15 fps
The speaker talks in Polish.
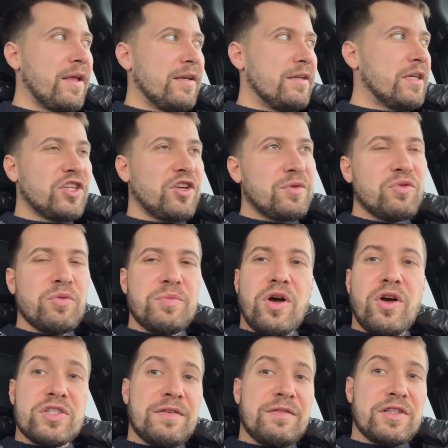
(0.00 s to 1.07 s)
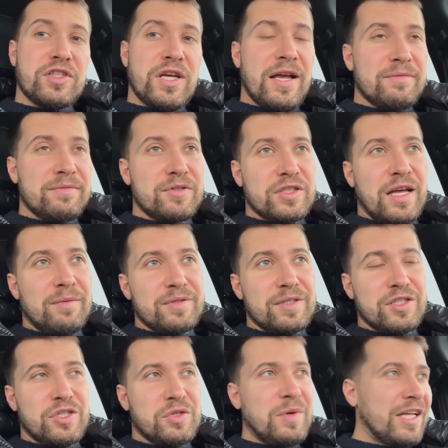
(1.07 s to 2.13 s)
Jej się robi głupio, czy nawet się gdzieś tam
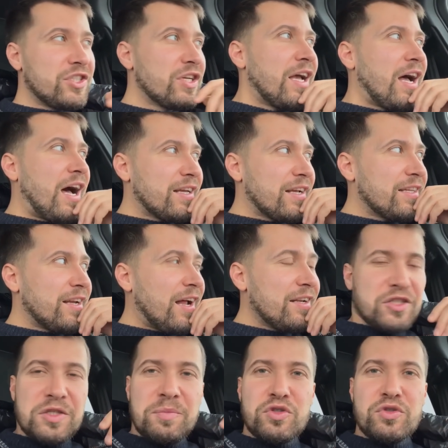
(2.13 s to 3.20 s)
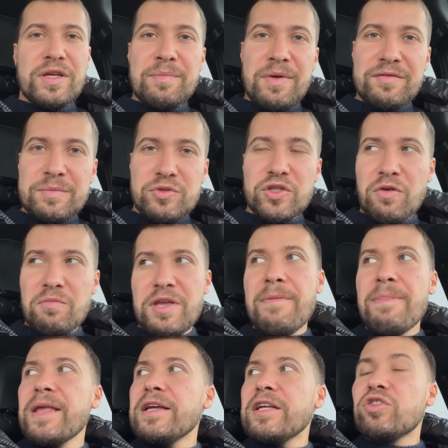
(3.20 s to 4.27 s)
zaczęła śmiać, ale generalnie jak się poczuje niepewnie przy tobie,
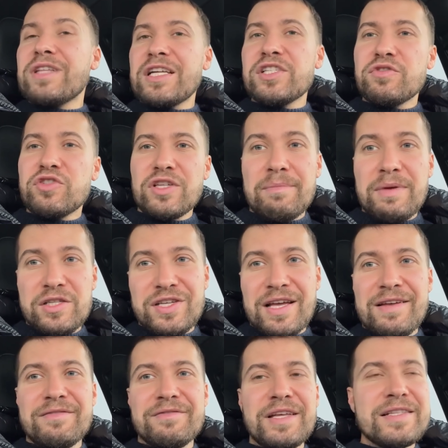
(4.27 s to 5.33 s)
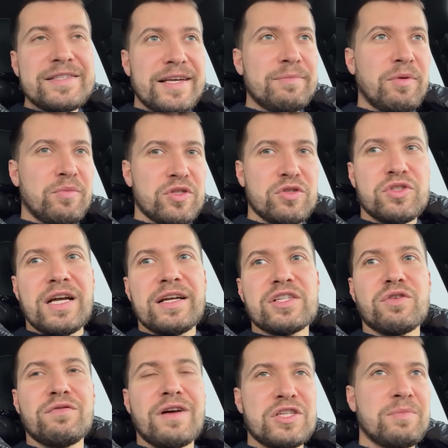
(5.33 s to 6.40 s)
to ta dziewczyna będzie więcej po prostu się
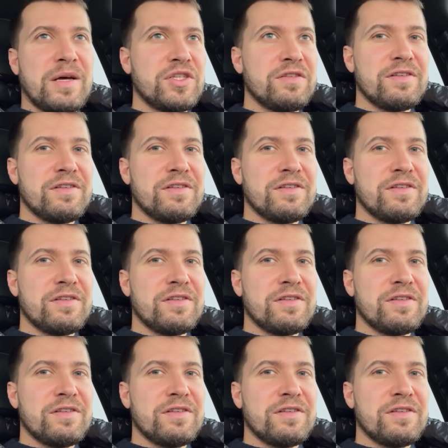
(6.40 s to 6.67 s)
angażować, bardziej